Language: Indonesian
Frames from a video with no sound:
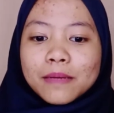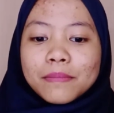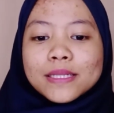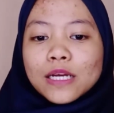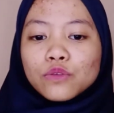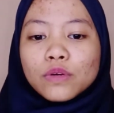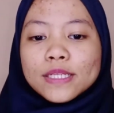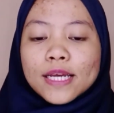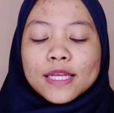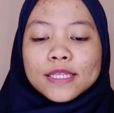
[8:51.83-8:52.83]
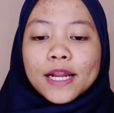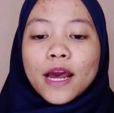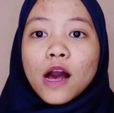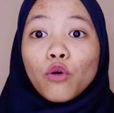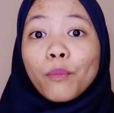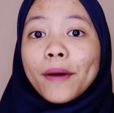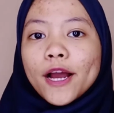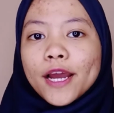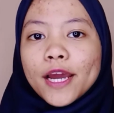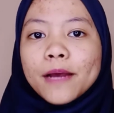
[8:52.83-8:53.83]
banyak juga cara-cara yang aku
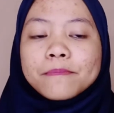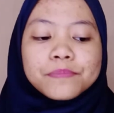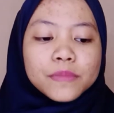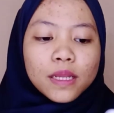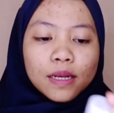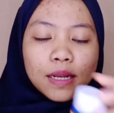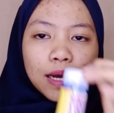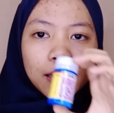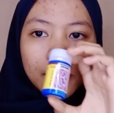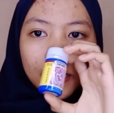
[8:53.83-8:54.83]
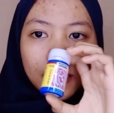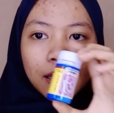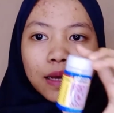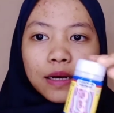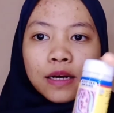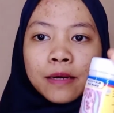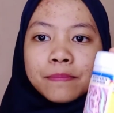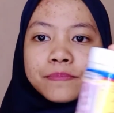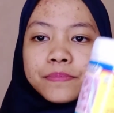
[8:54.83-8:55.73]
pakai nah um,